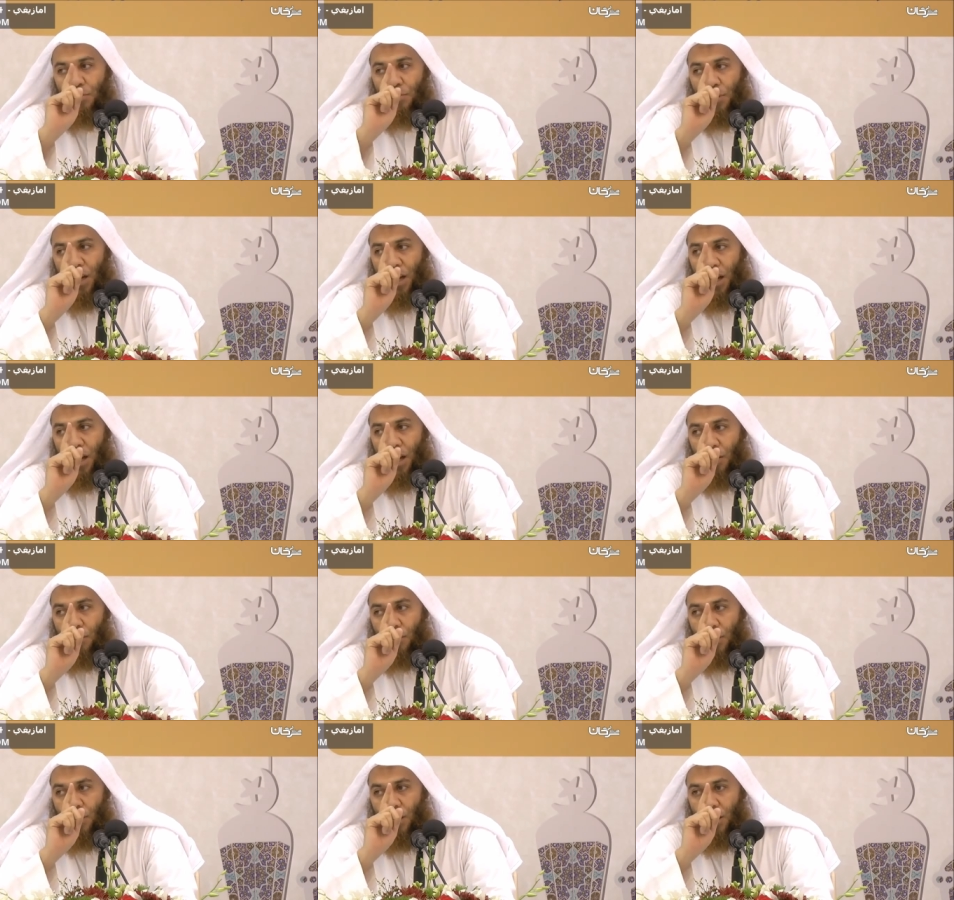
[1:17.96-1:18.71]
أكل
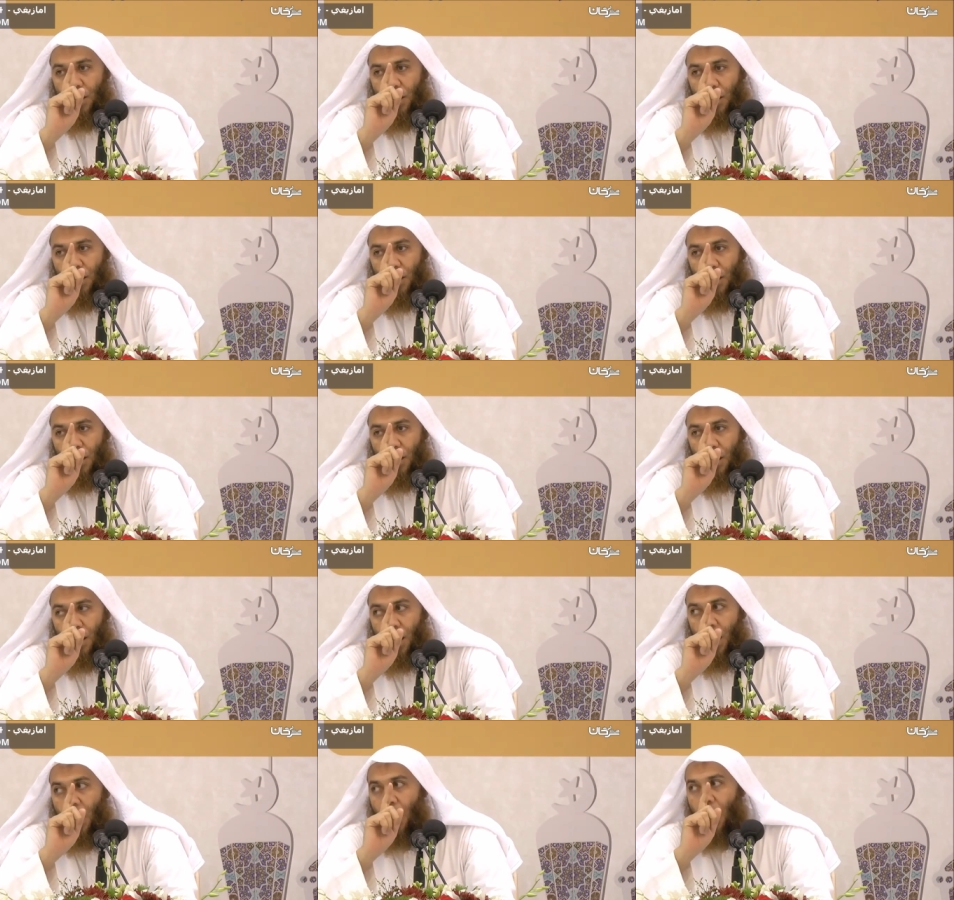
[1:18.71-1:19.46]
يتيني
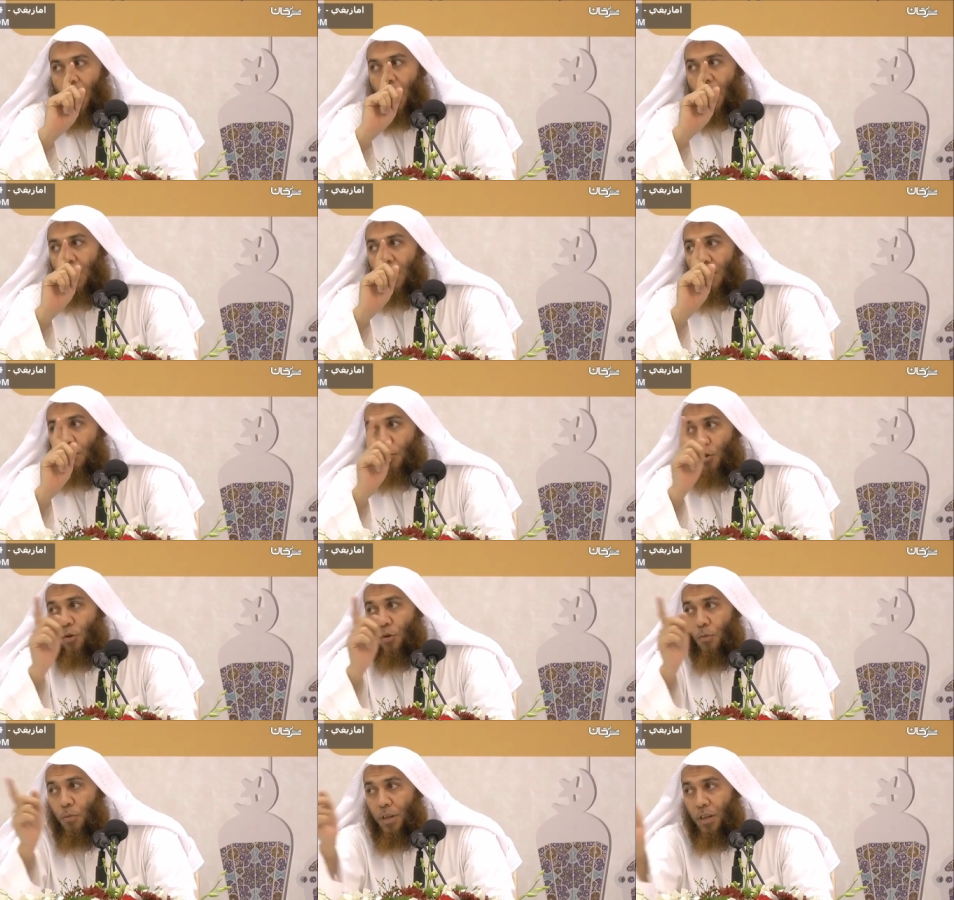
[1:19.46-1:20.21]

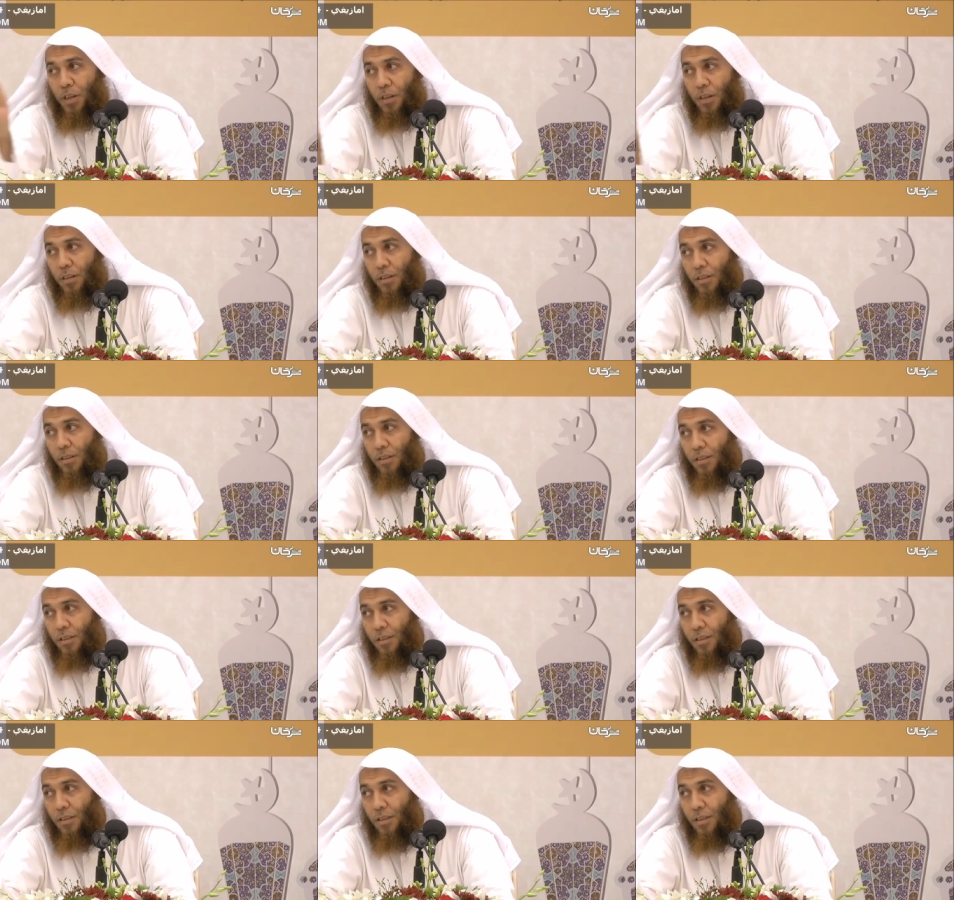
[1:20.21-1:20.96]
سيلسنس أي اللي
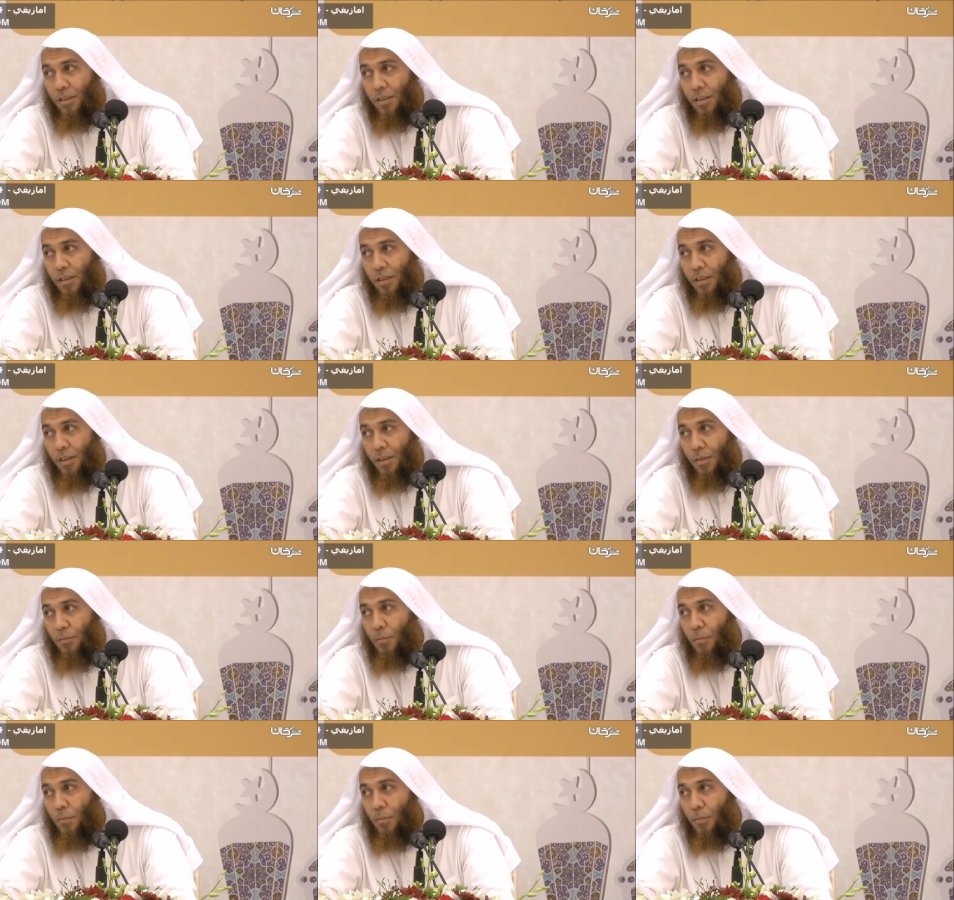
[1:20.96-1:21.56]
تشكل الشريعة